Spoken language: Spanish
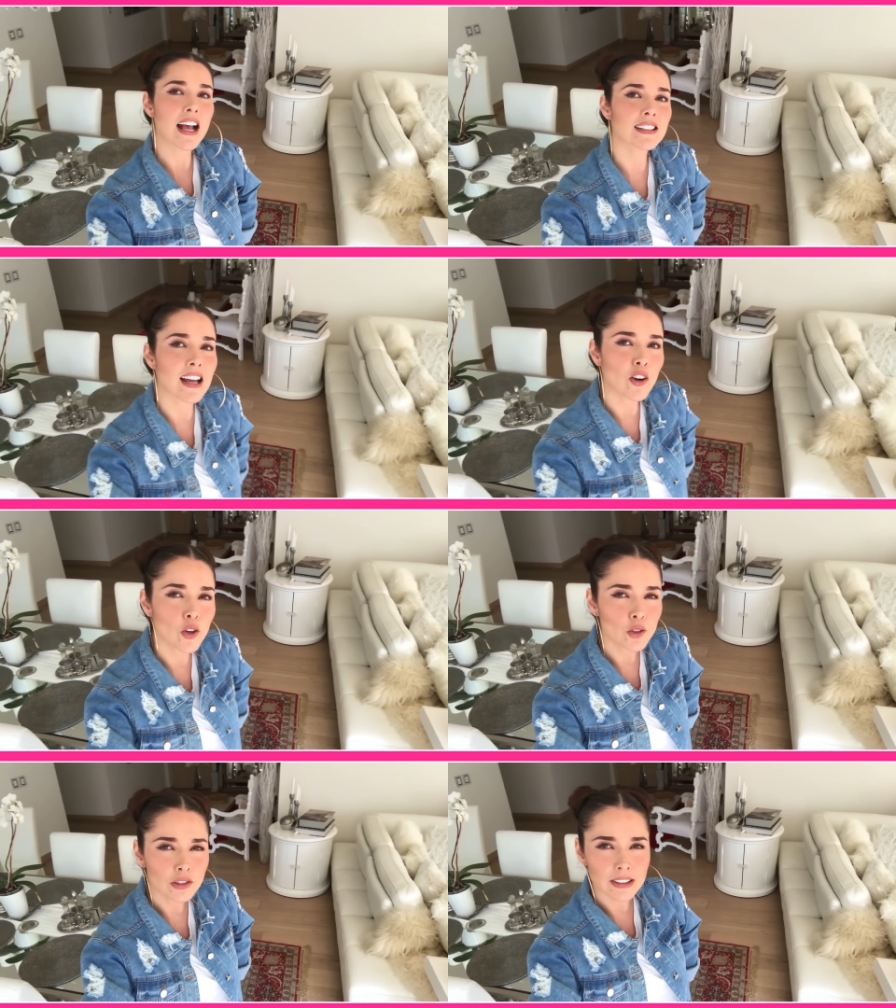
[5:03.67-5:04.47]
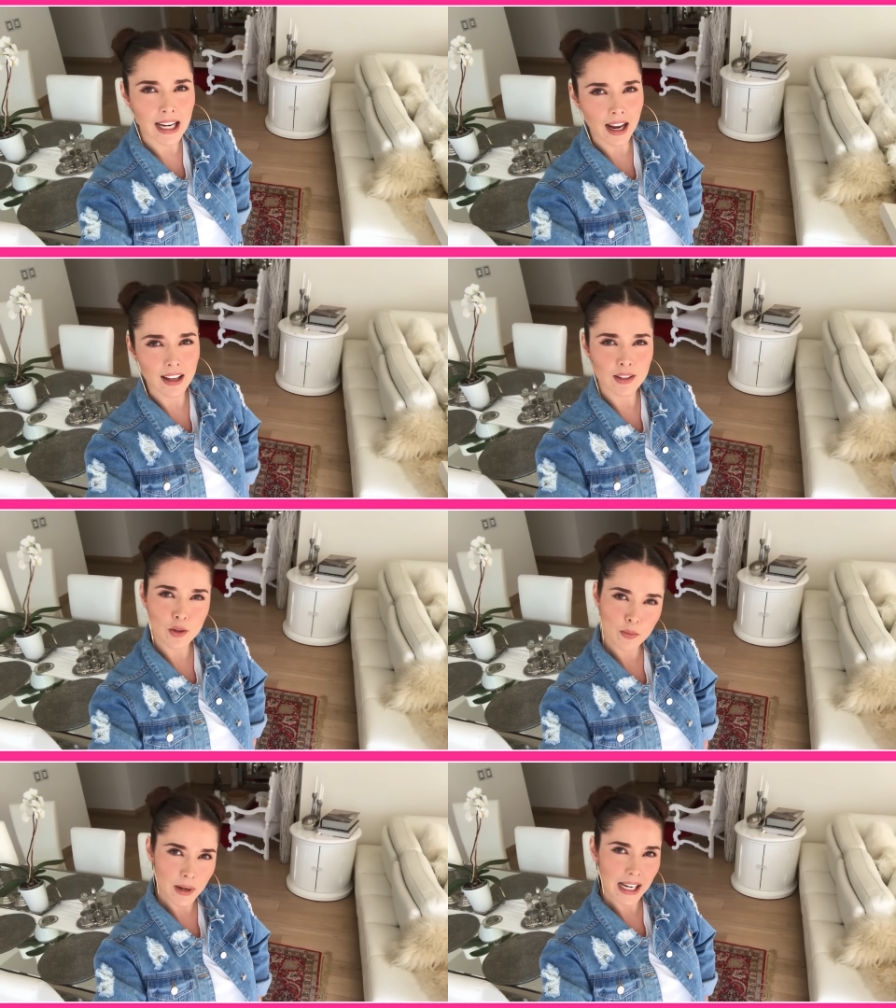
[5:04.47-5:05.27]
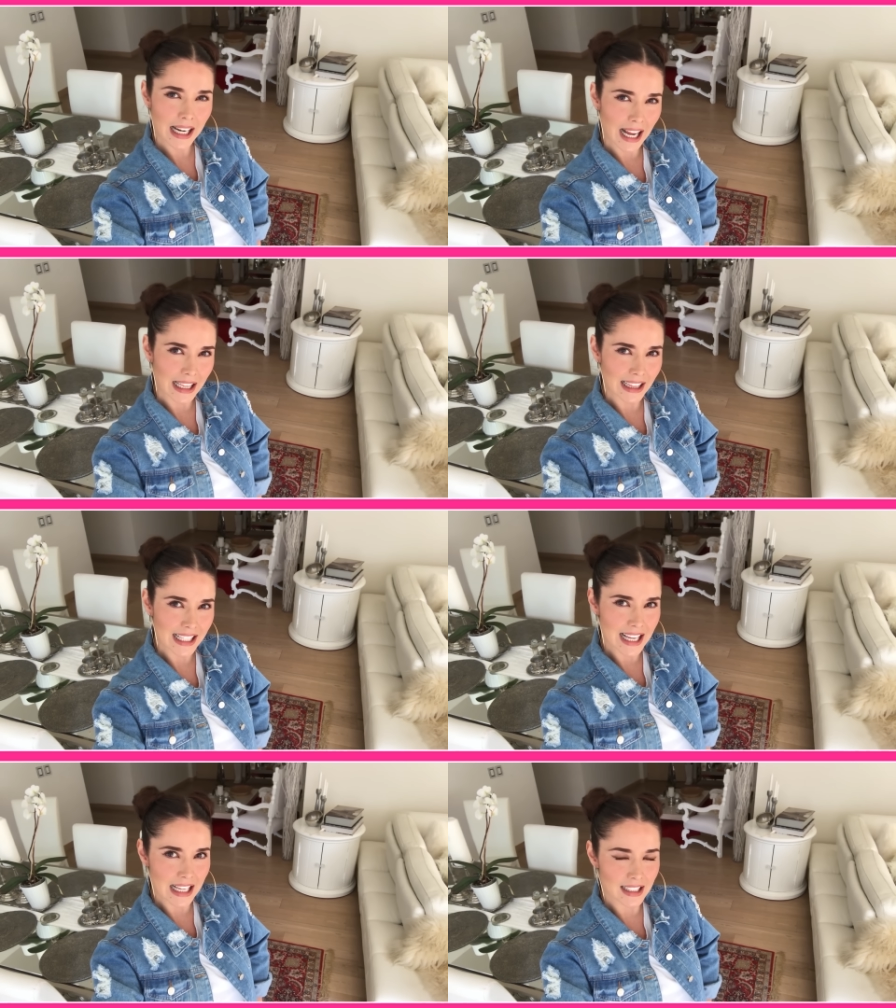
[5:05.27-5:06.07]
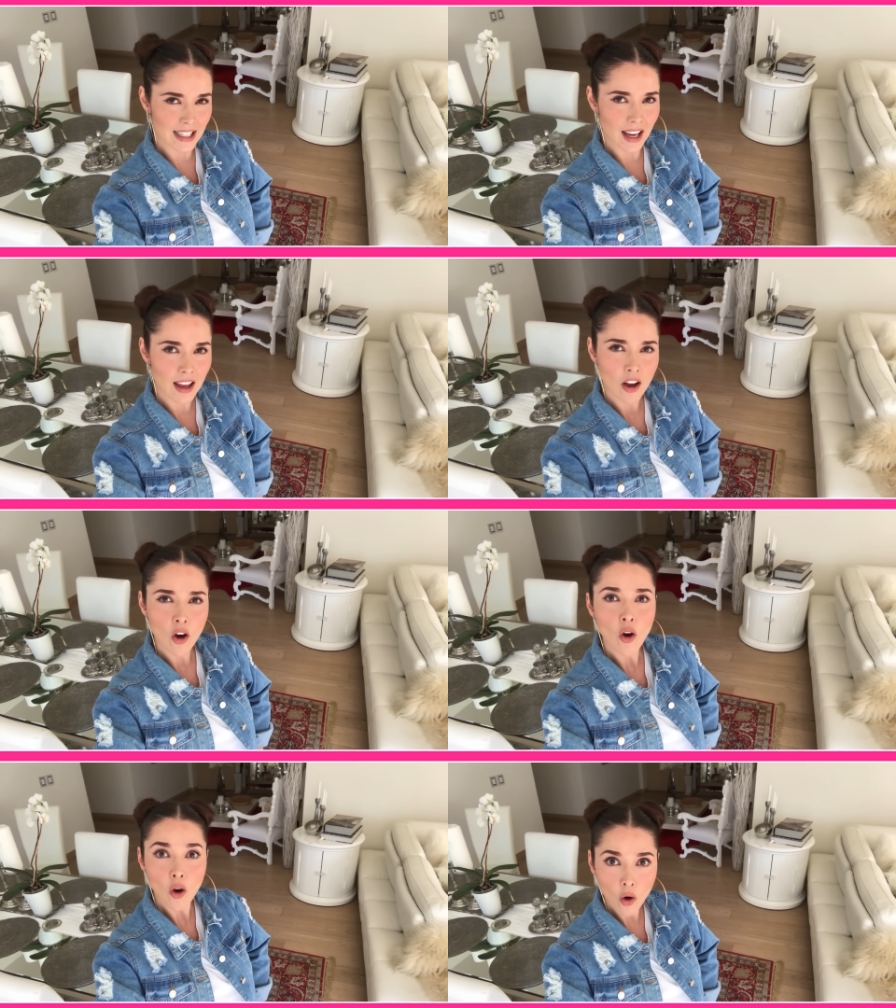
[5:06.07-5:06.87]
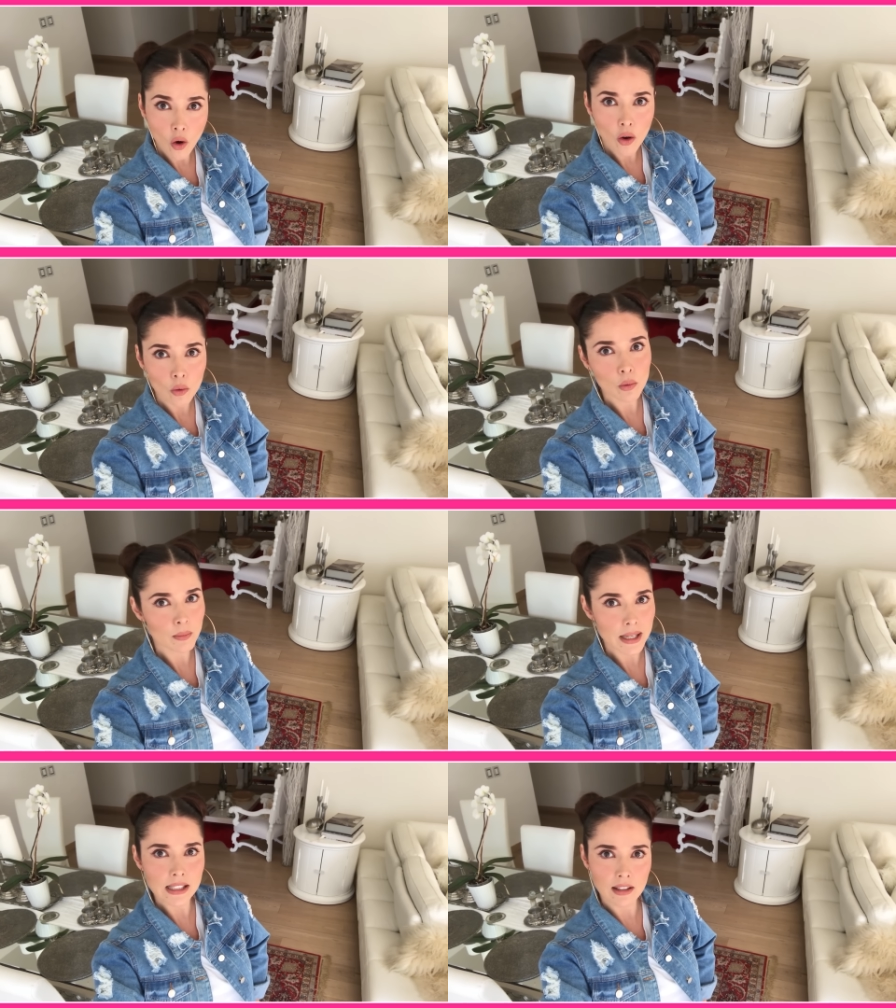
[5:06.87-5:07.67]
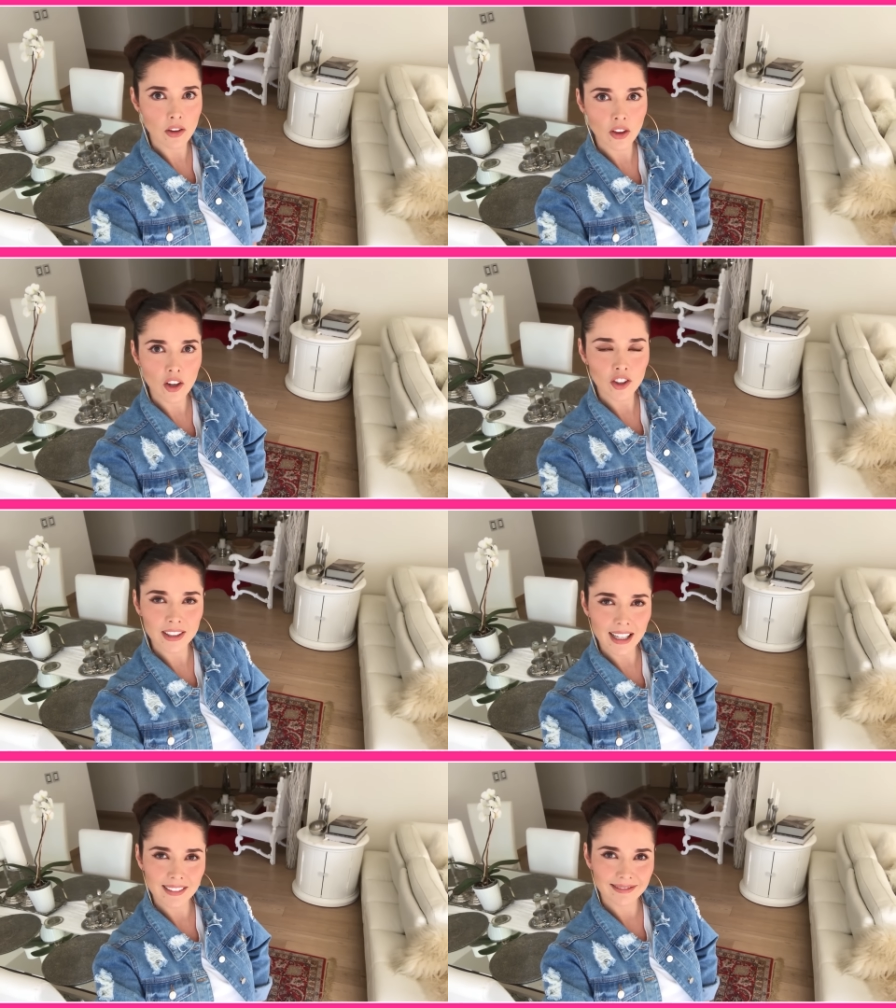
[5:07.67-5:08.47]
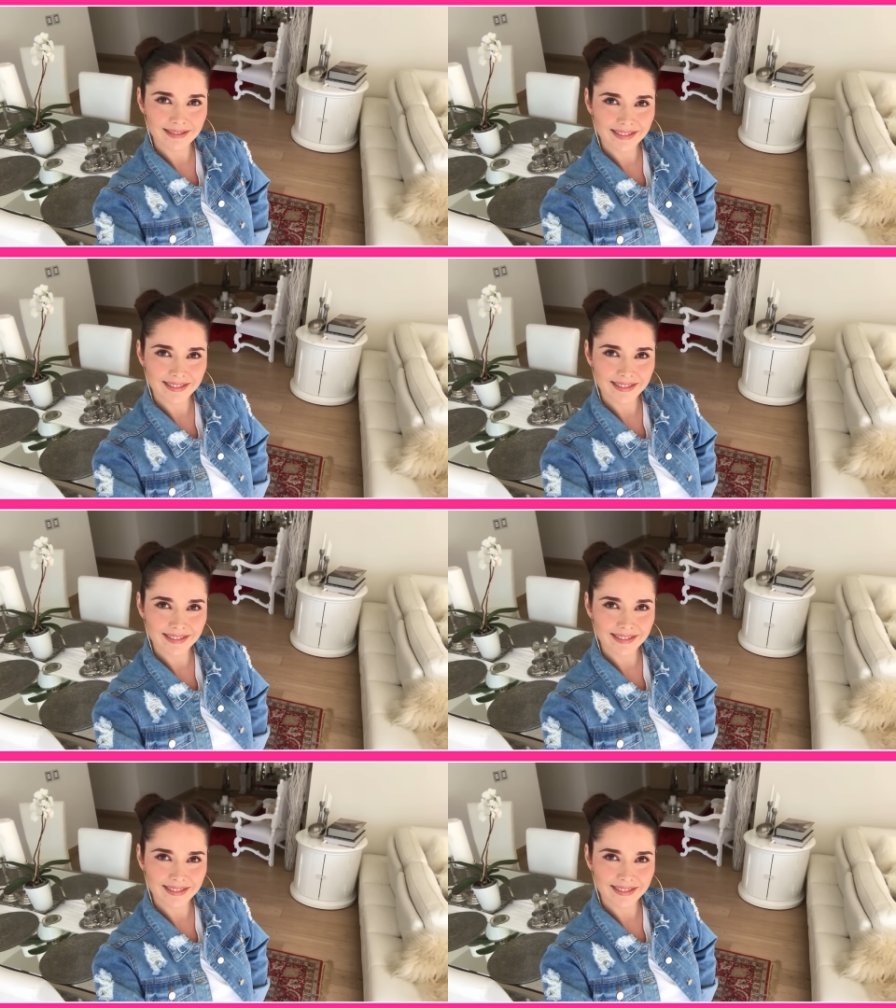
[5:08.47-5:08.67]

hasta con un traje súper elegante sastre o un vestido de cóctel.